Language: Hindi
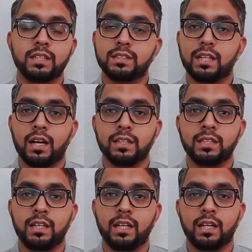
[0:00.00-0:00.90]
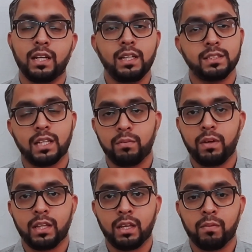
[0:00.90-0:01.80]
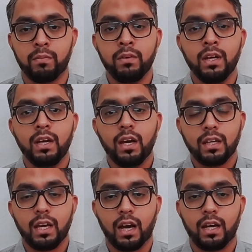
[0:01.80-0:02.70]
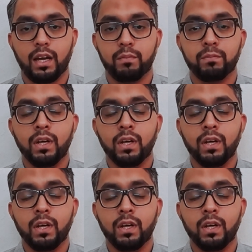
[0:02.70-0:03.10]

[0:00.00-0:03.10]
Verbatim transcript: किस तरह से डील करें इसका भी अहतमाम किया है